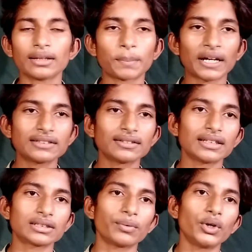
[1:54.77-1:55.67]
पाँच से
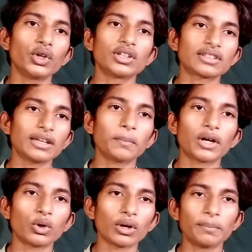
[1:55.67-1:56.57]
दस वीडियो स्किप
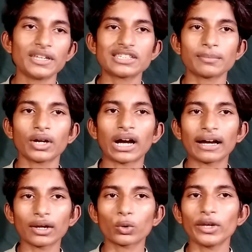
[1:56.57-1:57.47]
करोगे बीच में
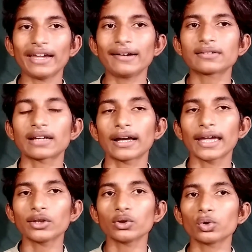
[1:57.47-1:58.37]
अगर कोई एड्स आ
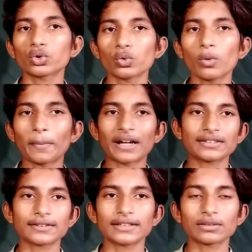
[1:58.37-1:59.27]
गया तो दोस्तों वो पाँच
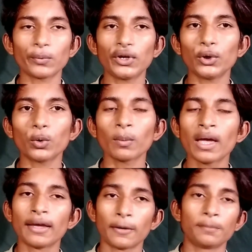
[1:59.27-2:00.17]
से दस वीडियो
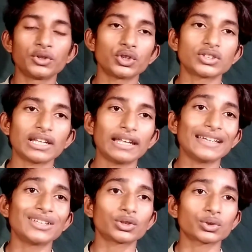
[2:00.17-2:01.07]
जो
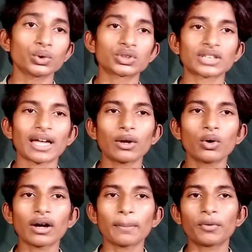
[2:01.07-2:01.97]
चलेगी दोस्तों सारों का